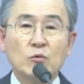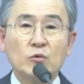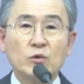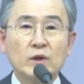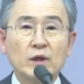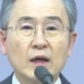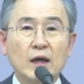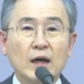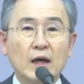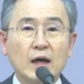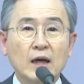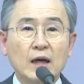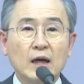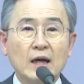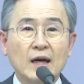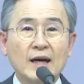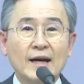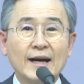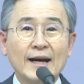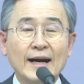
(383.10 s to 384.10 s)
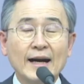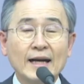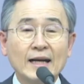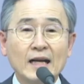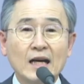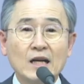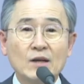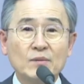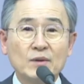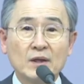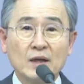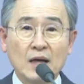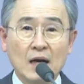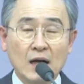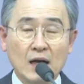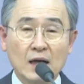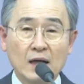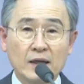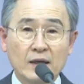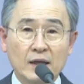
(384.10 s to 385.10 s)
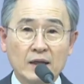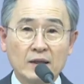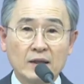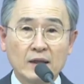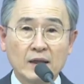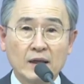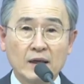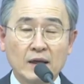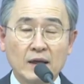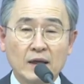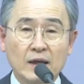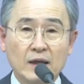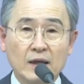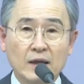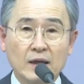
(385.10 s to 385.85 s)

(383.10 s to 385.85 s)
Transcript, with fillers: 우리가 하나님을 가까이 할 때